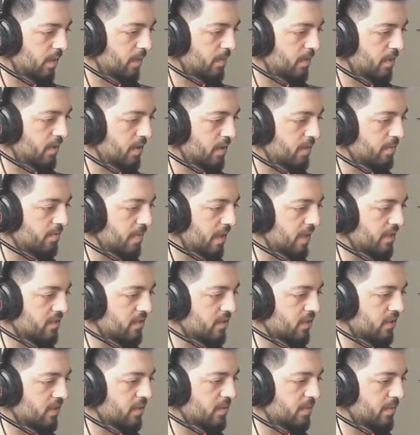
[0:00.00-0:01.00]
Ama
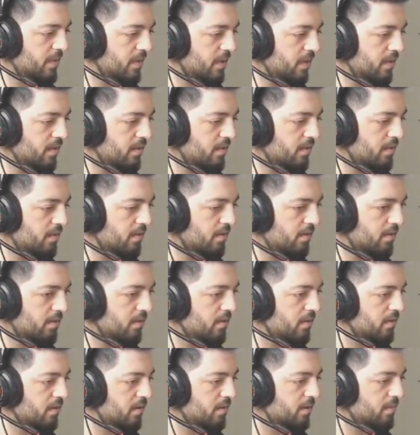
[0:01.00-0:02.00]
bence girmeyin.
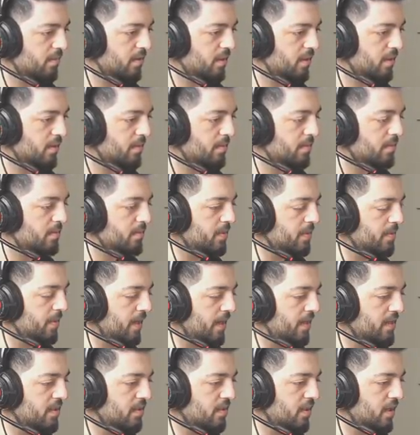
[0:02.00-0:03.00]
Bir, bir
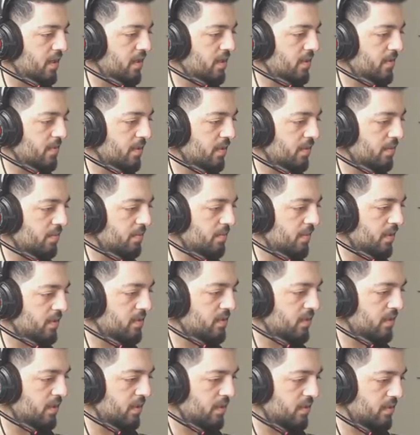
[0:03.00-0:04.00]
baygın daha yapalım.
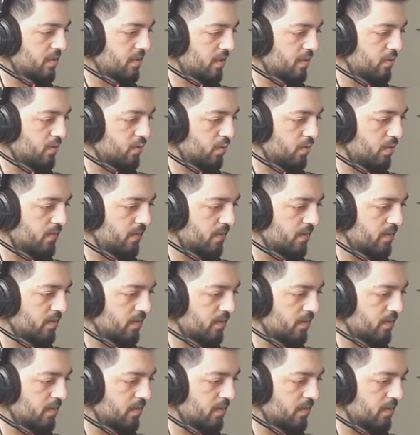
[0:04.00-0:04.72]
Baksana sayı çok Tamam, O